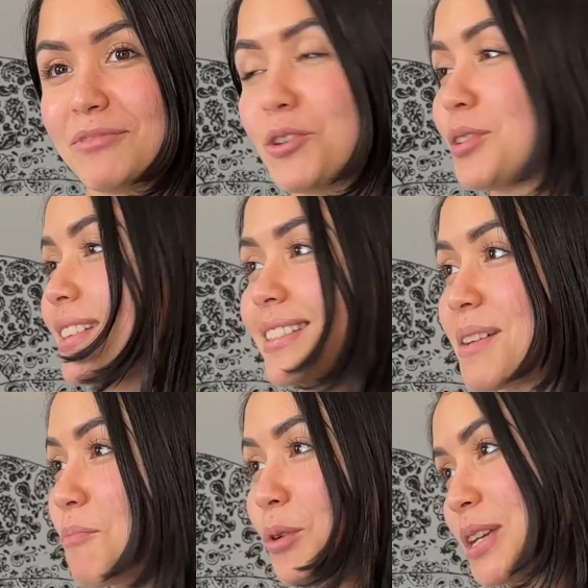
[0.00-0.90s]
yo sin,
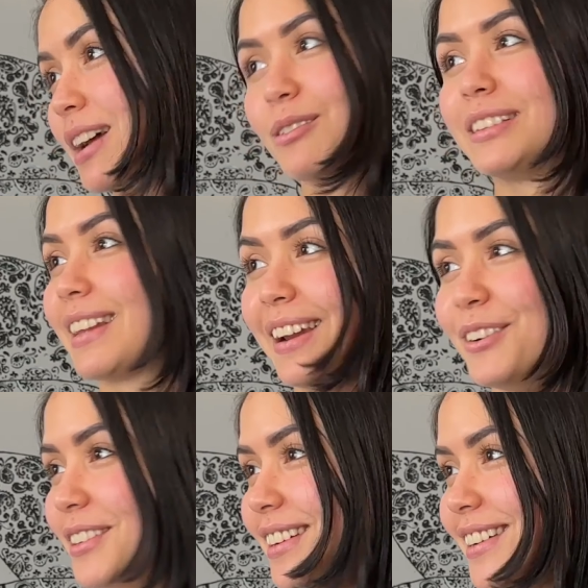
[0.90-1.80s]
sin música no
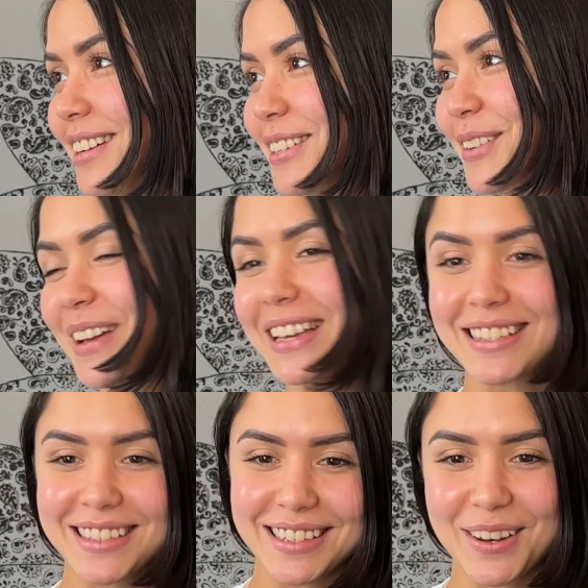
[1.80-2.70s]
entreno. Eso
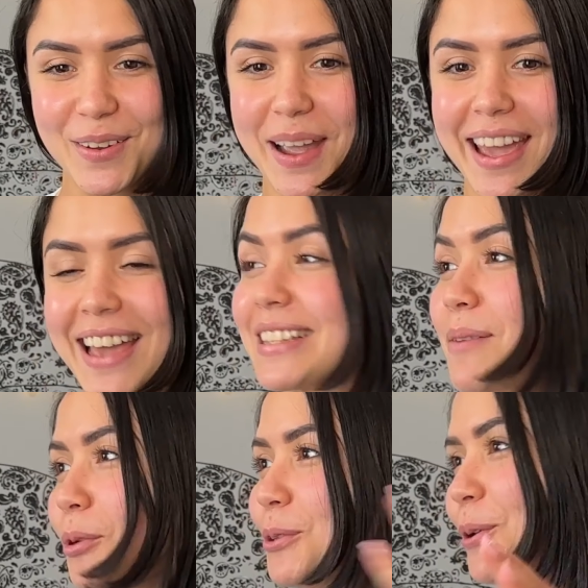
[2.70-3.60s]
es lo que ese
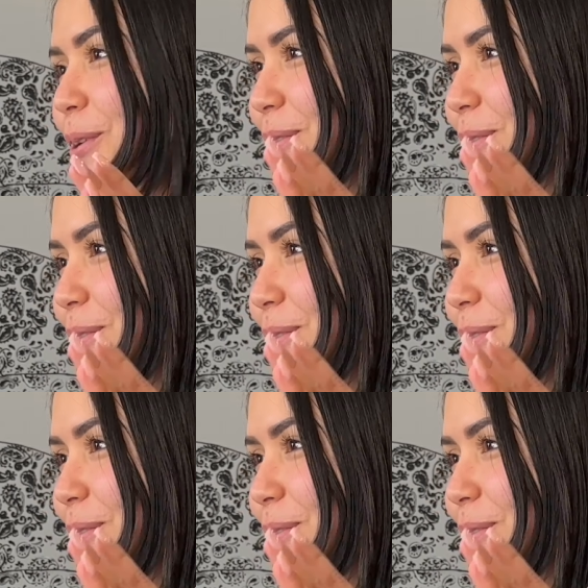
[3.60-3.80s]
motor,